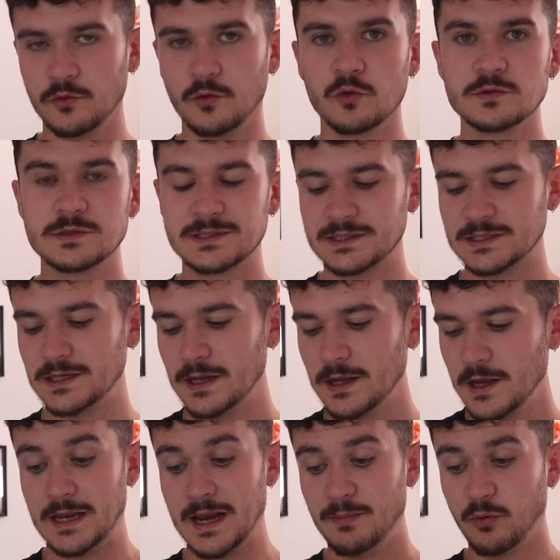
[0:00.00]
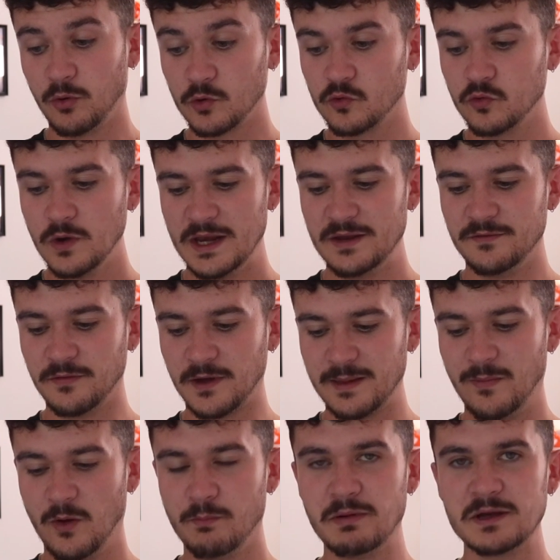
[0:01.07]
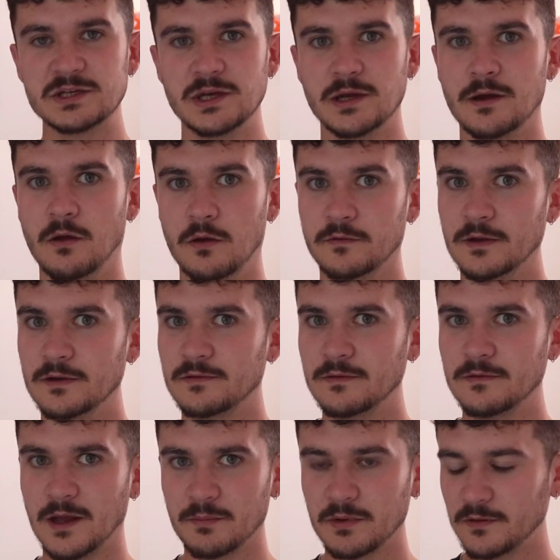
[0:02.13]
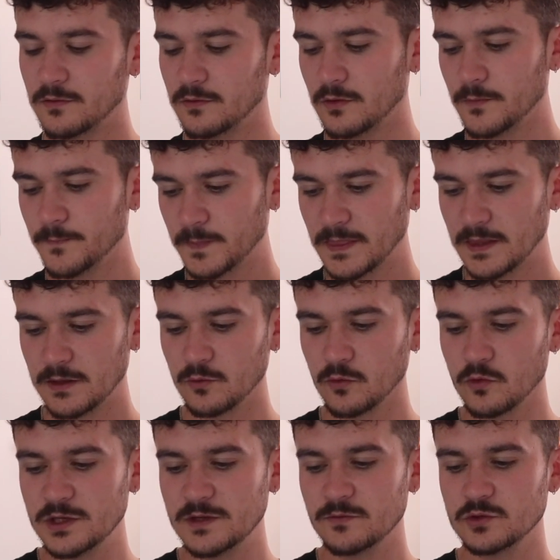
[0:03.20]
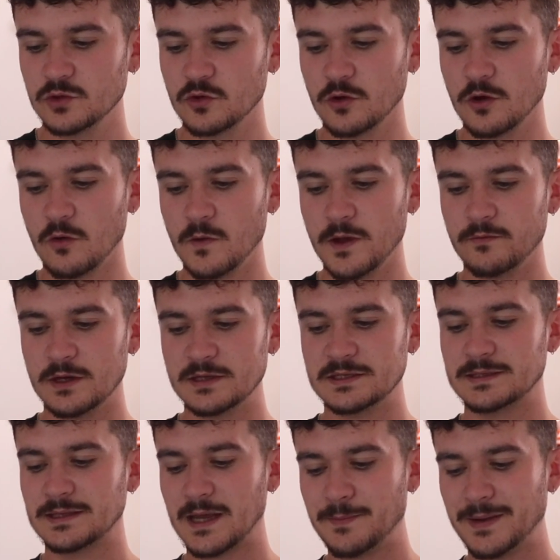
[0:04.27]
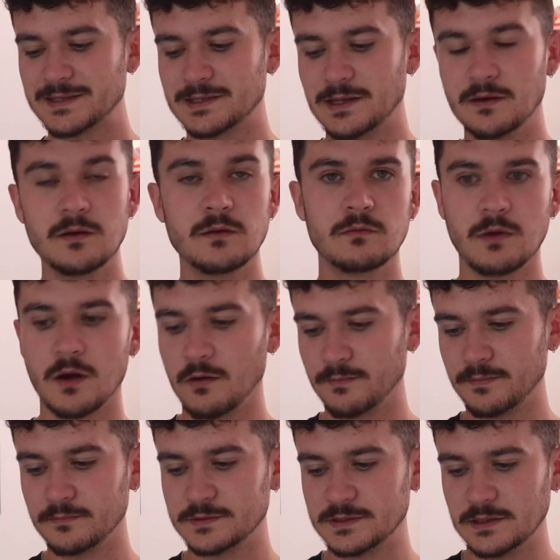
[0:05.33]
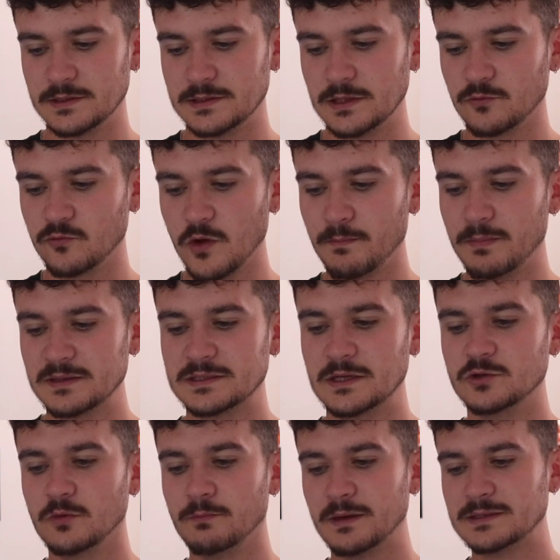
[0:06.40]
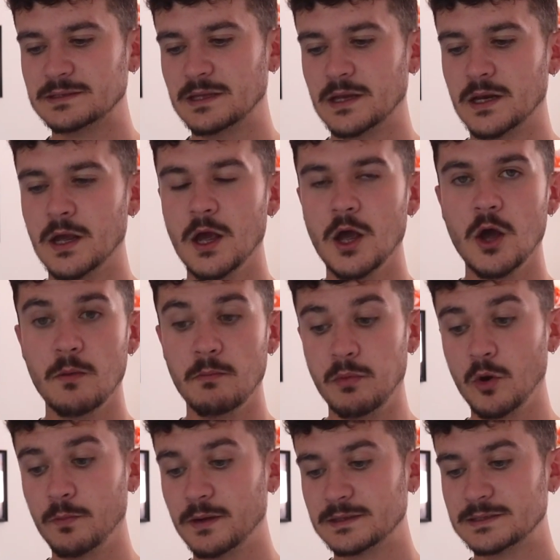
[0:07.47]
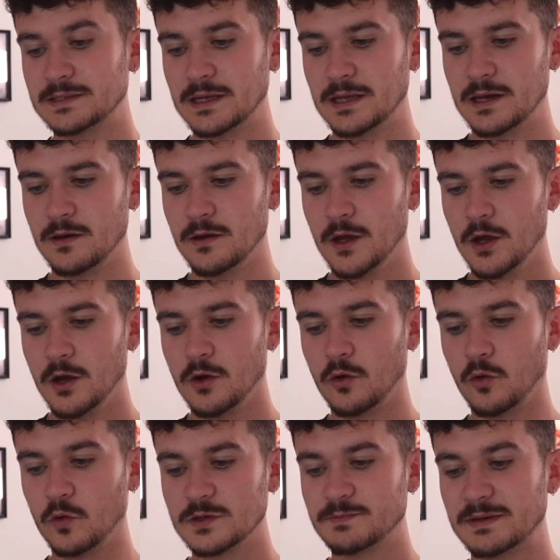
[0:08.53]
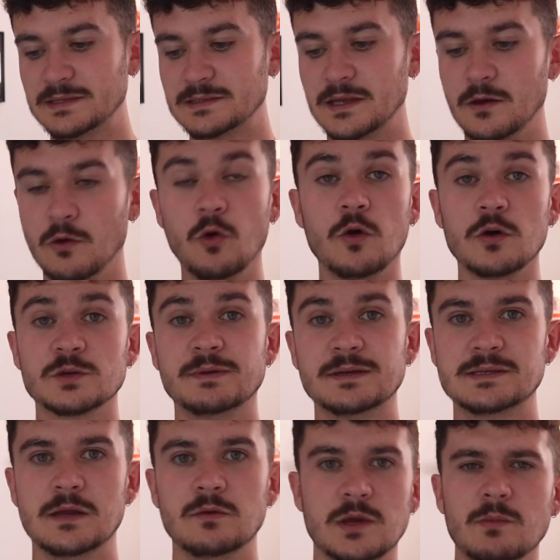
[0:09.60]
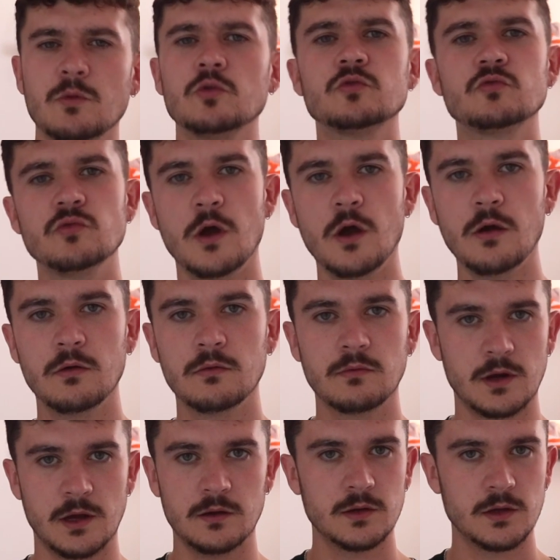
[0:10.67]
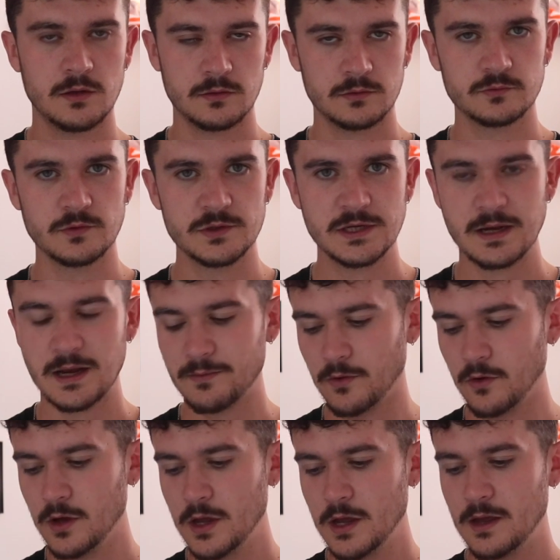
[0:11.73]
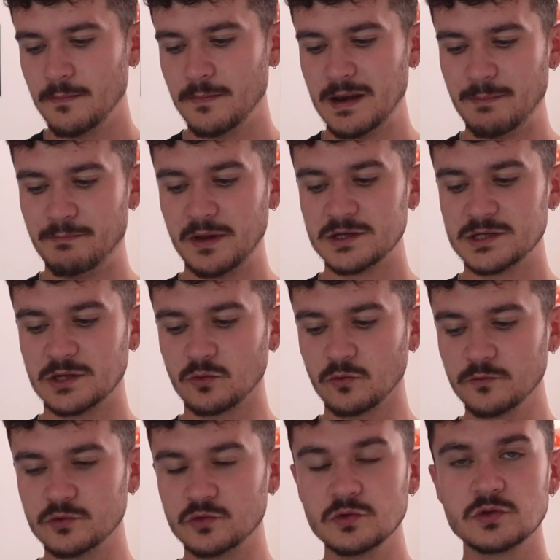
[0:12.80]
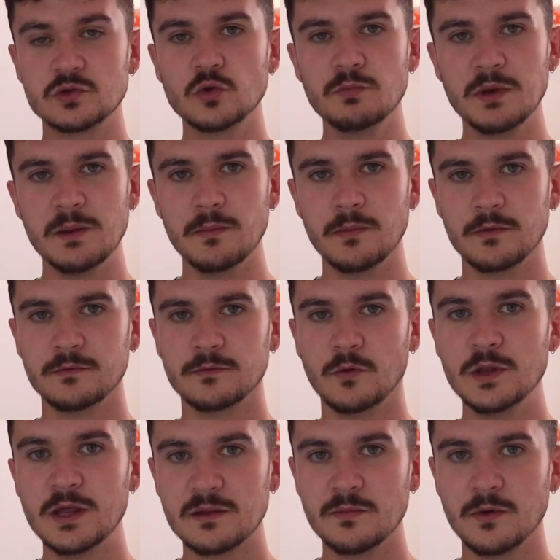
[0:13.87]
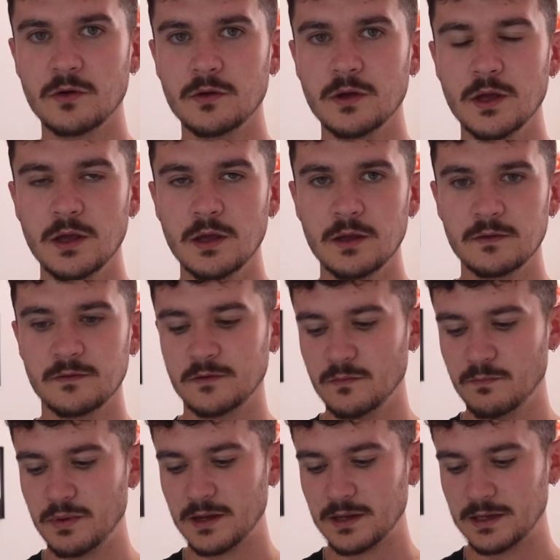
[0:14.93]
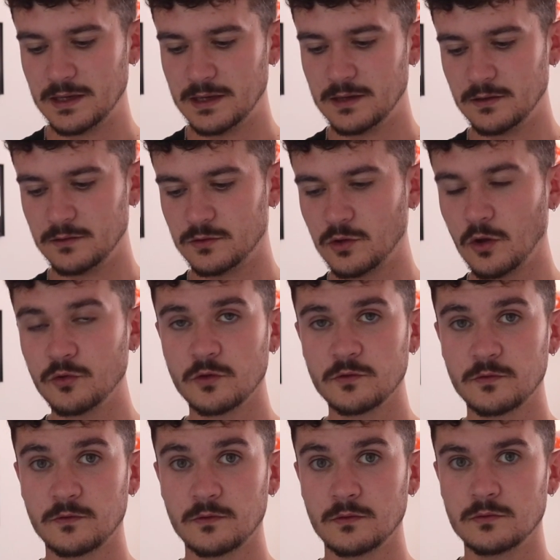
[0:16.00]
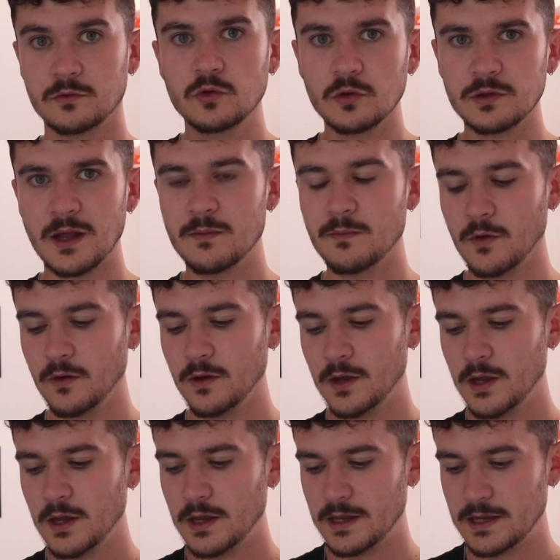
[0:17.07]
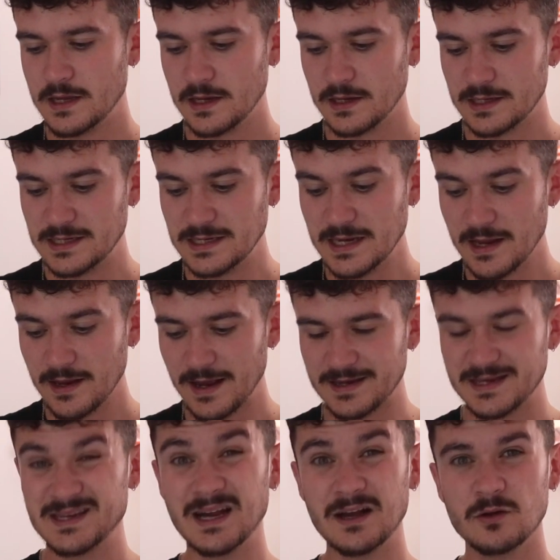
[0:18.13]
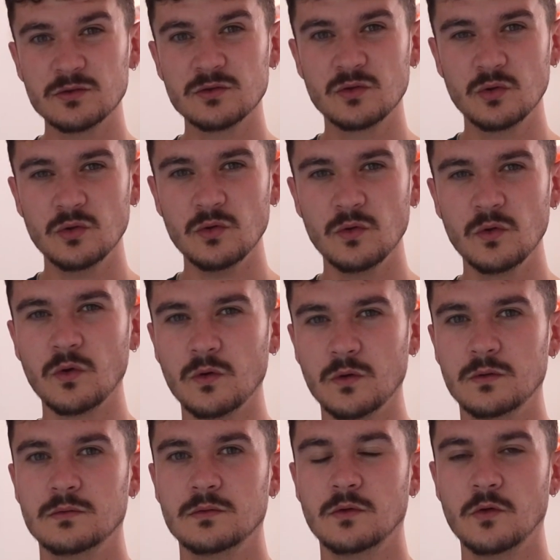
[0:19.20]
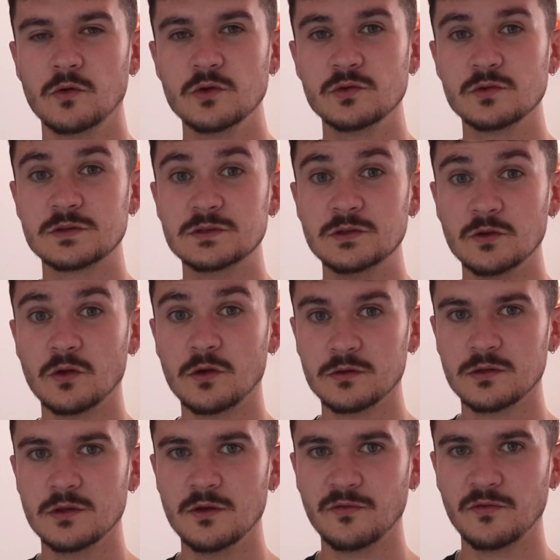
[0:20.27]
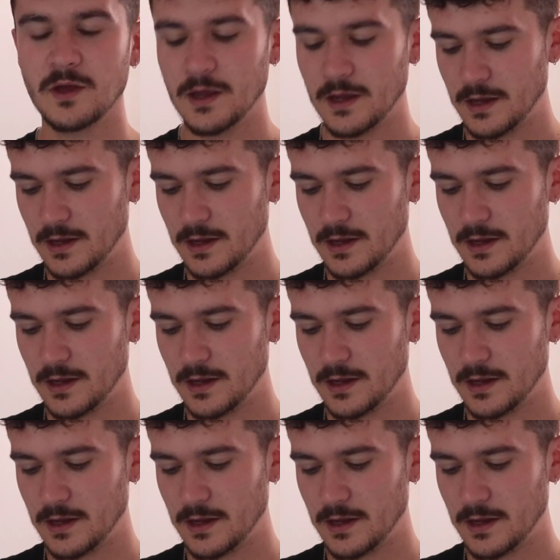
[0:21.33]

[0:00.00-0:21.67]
dans, le style. Et là pour le coup elle est vraiment pas chère. Alors celle-ci c'est impressionnant. Donc au niveau du colorway, voilà, c'est très pastel. Voilà, c'est des couleurs pastel, jaune pastel, bleu pastel, rose pastel, orange pastel, donc il y a beaucoup de couleurs, voilà, je vous le dis clairement, mais la paire je la trouve juste sublime. Honnêtement, c'est une paire qui est tendance totalement et qui est à 42 euros au lieu de 139.